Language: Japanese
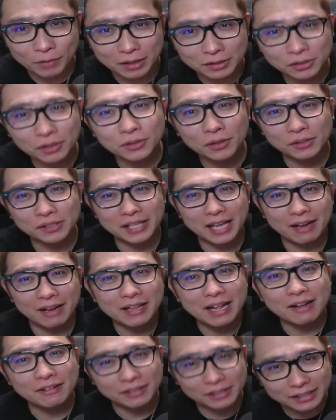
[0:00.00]
ちょっと
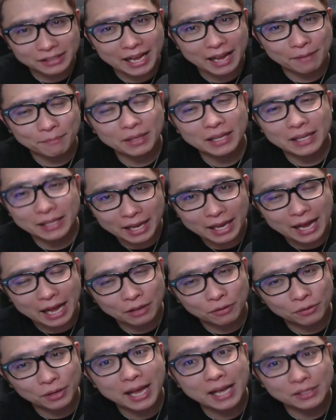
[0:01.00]
スケールダウンして、まだね、あ
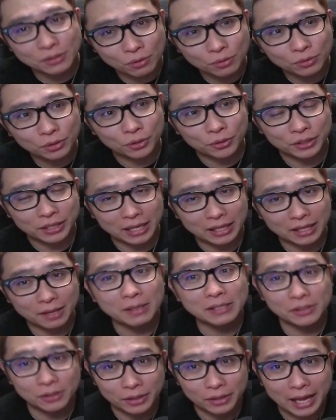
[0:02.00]
の、継続という風になって
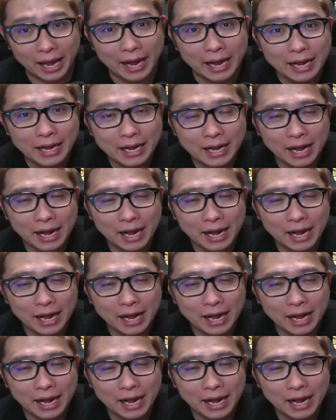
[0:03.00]
ますので、